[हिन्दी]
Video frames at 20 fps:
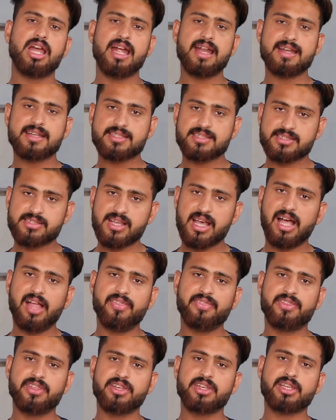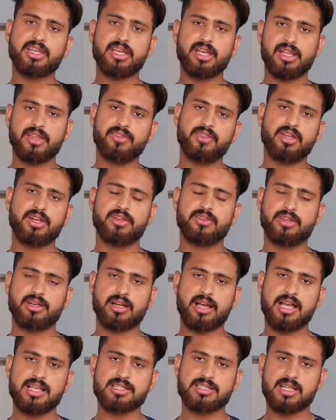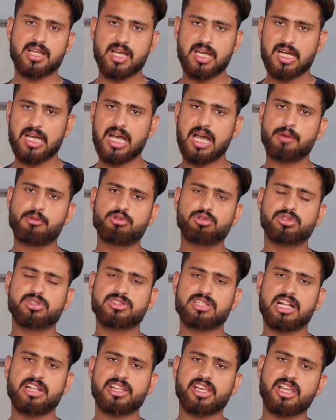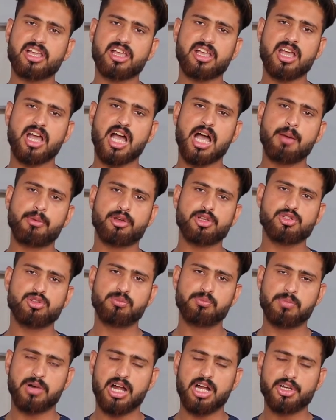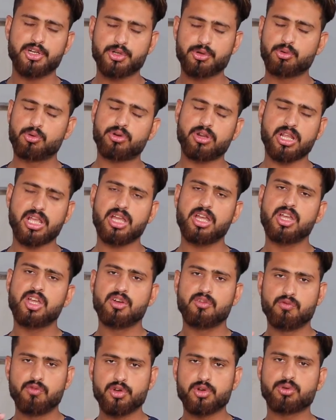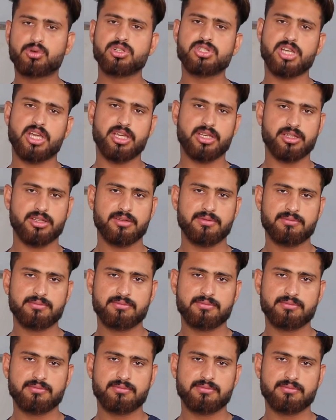एंड सात दिन के अंदर अंदर गाइज आप खुद रिजल्ट देखेंगे कि आपके जो बाल टूट रहे हैं वो रुक जाएंगे